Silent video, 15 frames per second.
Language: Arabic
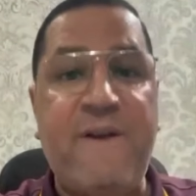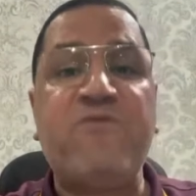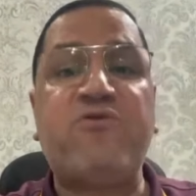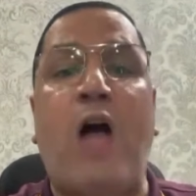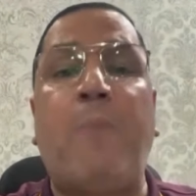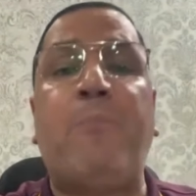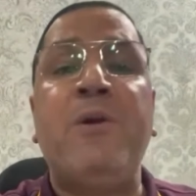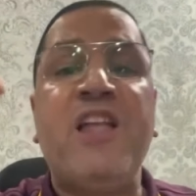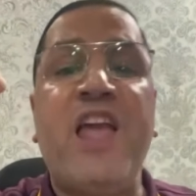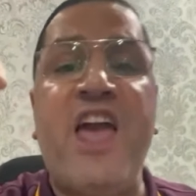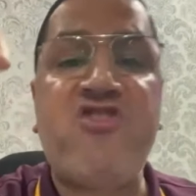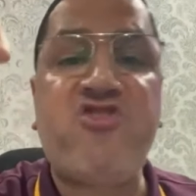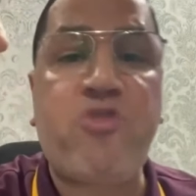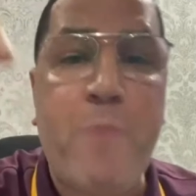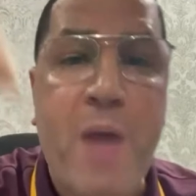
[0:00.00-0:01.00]
طب
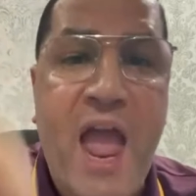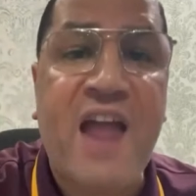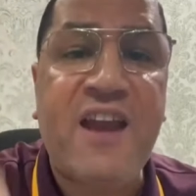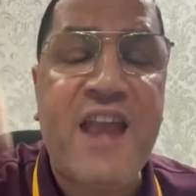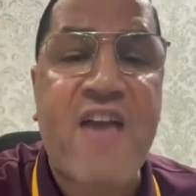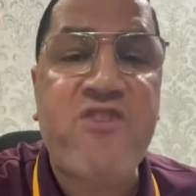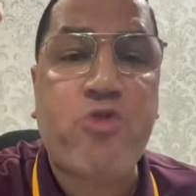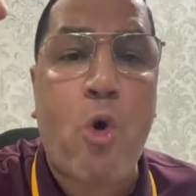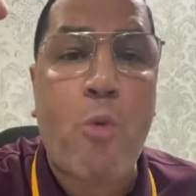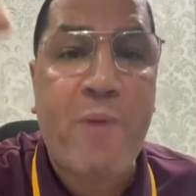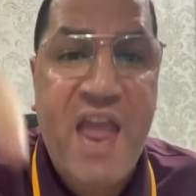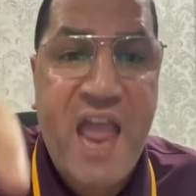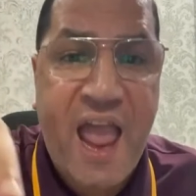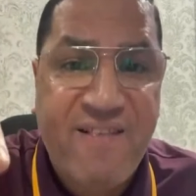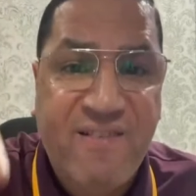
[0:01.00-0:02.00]
اشمعنى
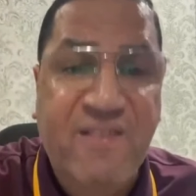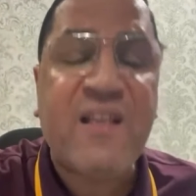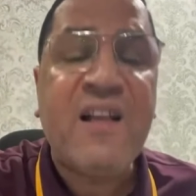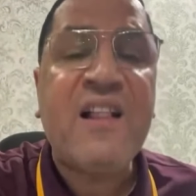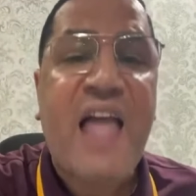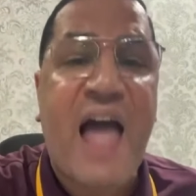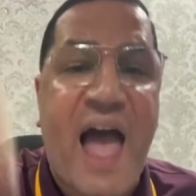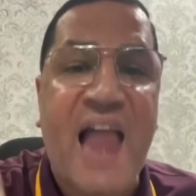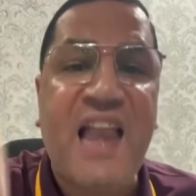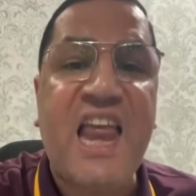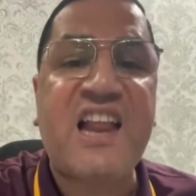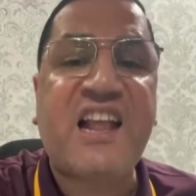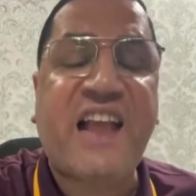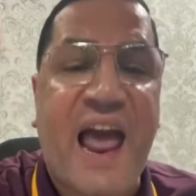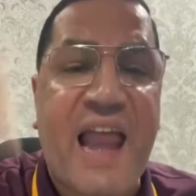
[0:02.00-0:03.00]
جوميز قال
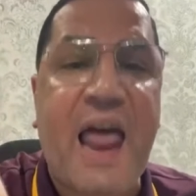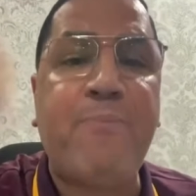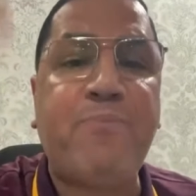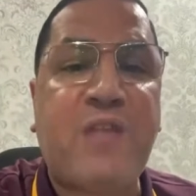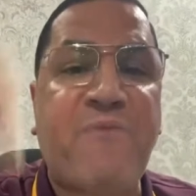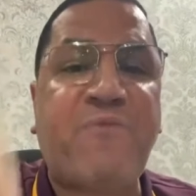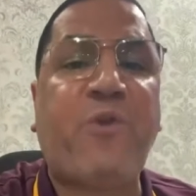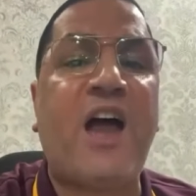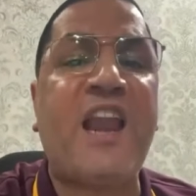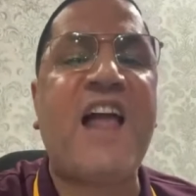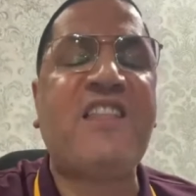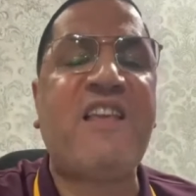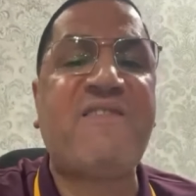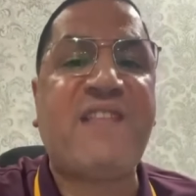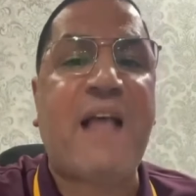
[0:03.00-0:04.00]
الكلام ده في قناه
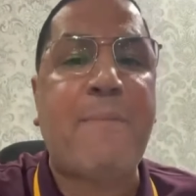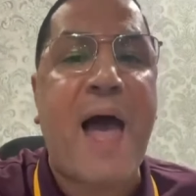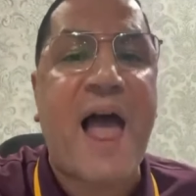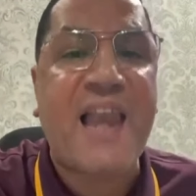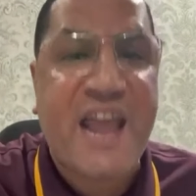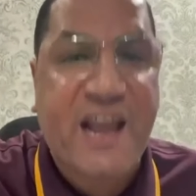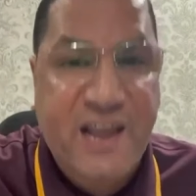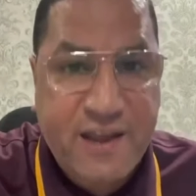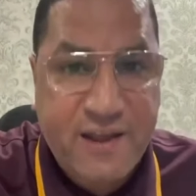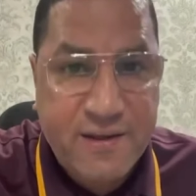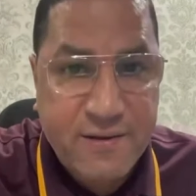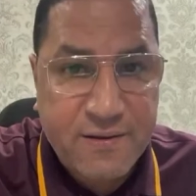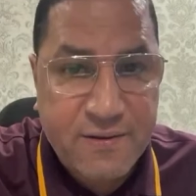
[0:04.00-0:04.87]
الزمالك؟